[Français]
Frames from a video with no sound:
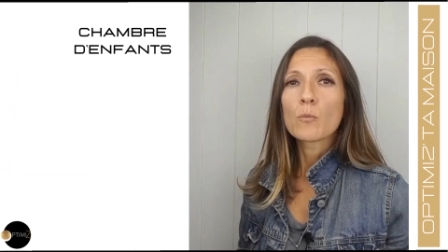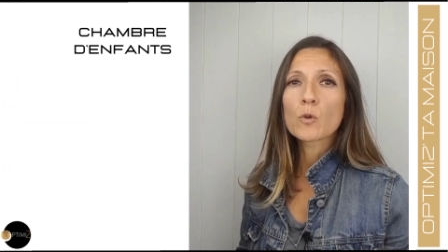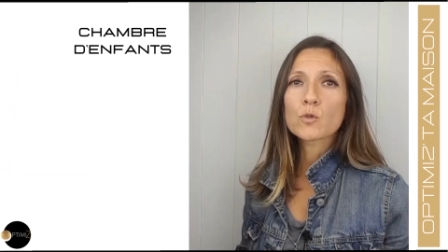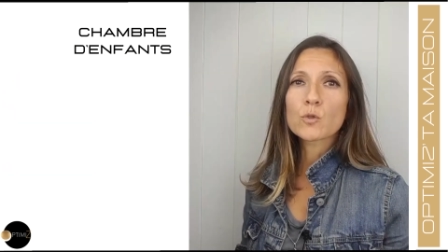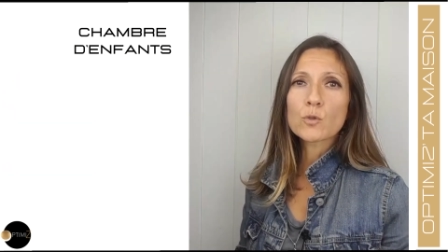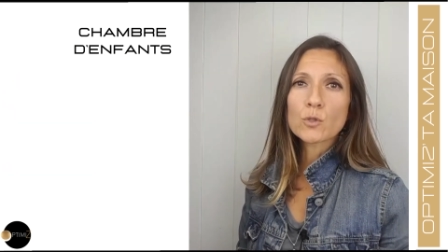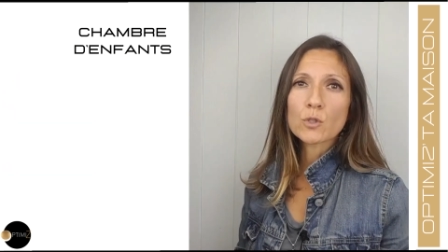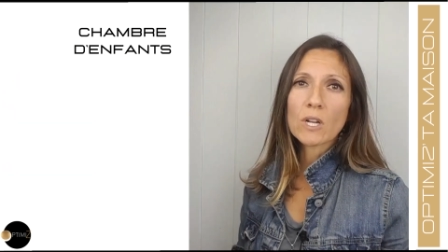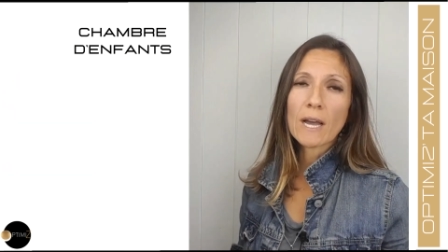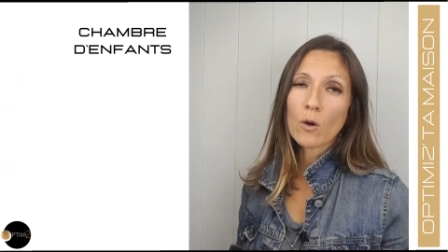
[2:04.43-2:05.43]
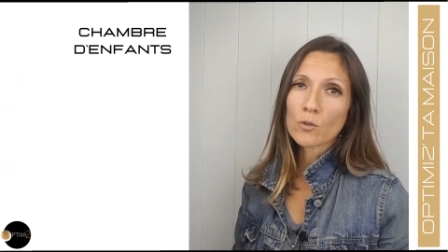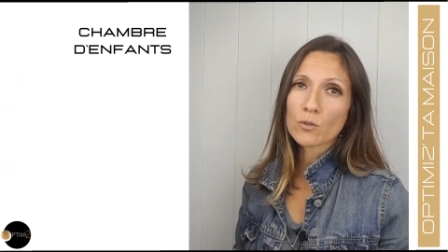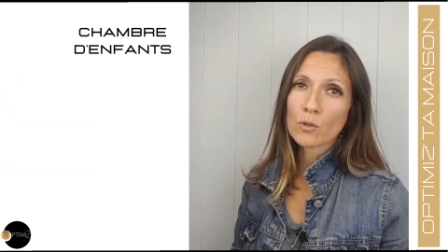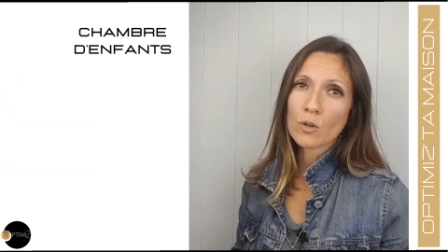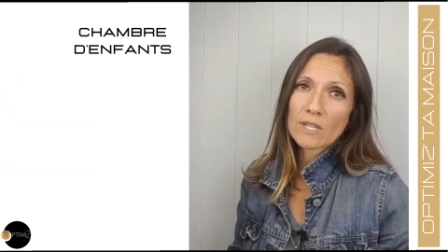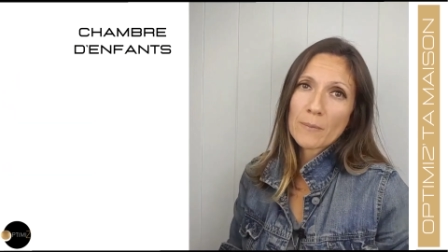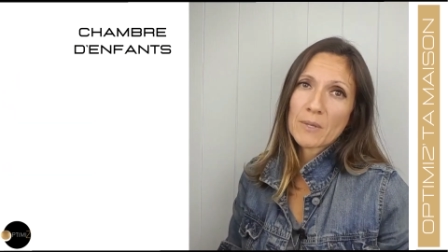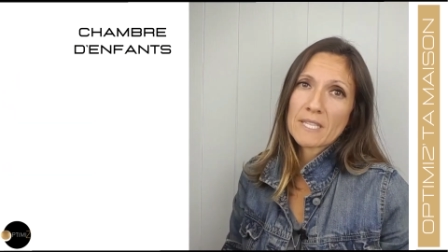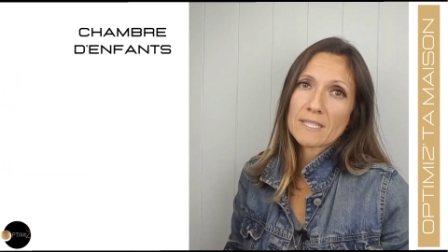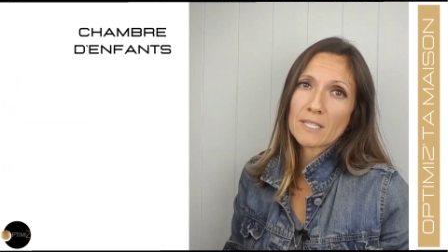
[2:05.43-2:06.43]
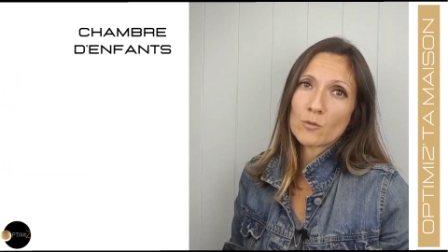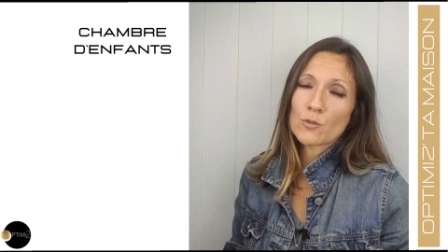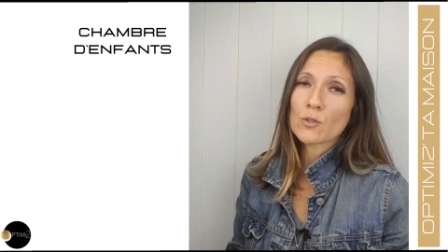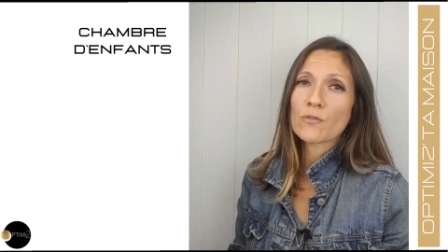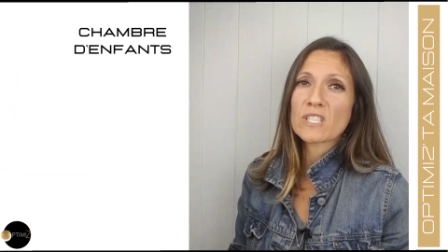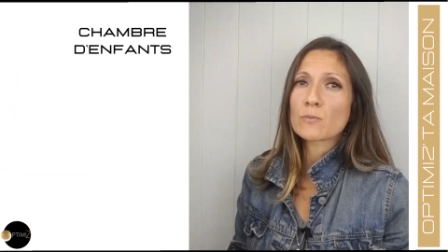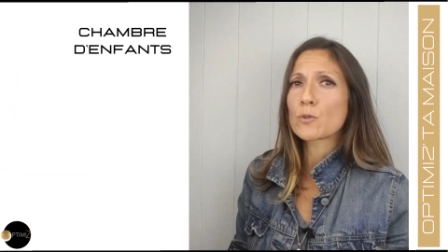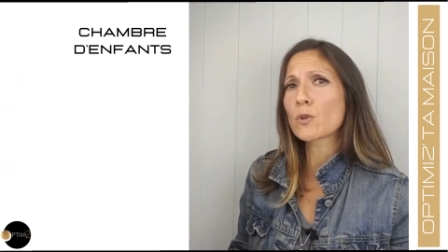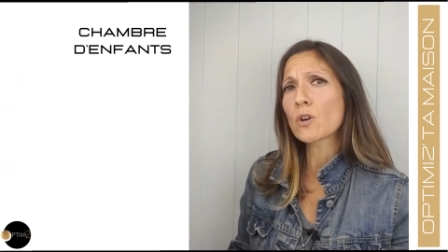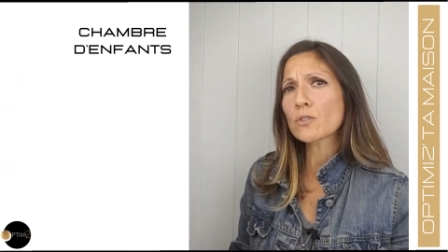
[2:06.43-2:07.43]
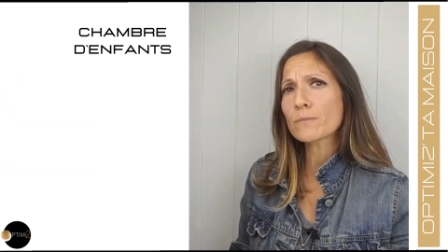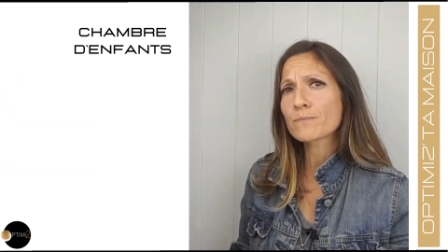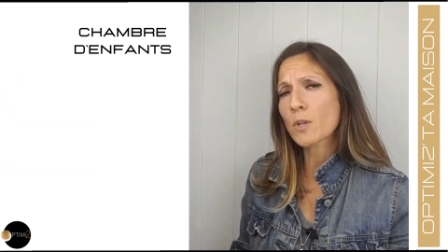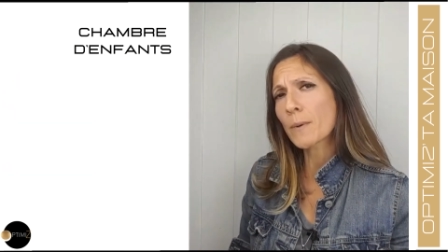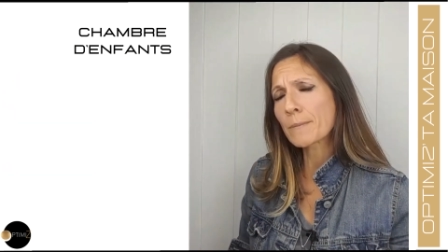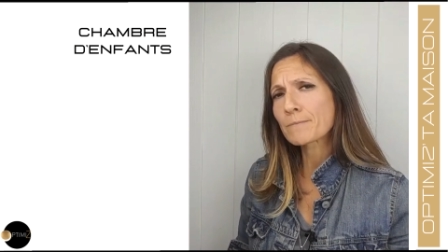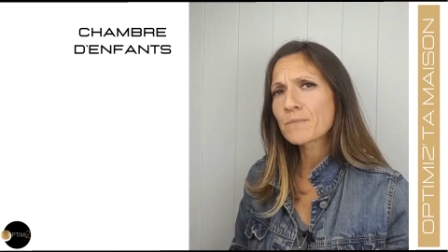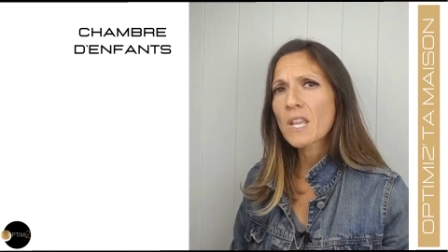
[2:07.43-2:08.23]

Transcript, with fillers: Bon, tout cela rentre quand la pièce est d'une surface plutôt grande, quand même.